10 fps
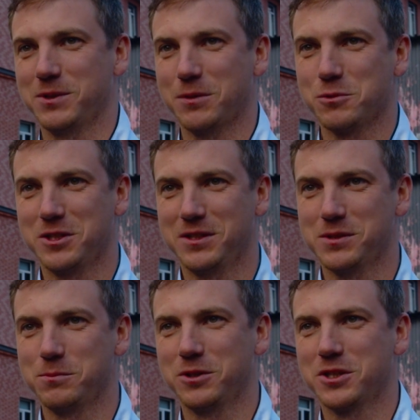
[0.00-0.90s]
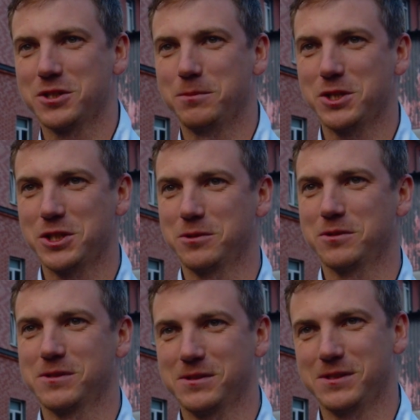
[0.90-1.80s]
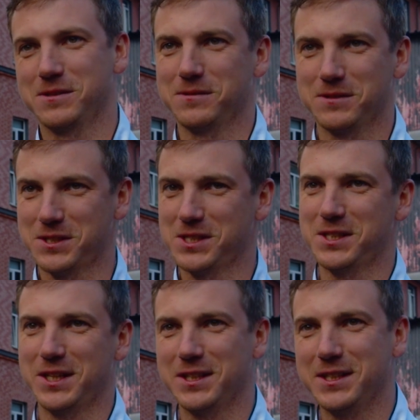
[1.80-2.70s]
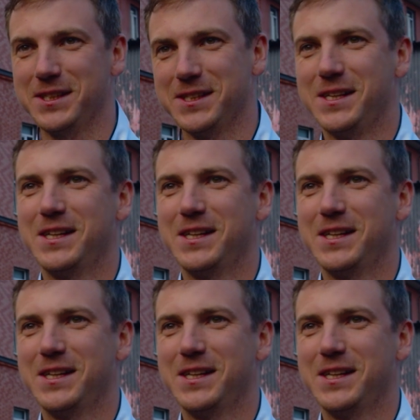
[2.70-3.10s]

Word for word: потому что ты смотришь на машину э, со стороны,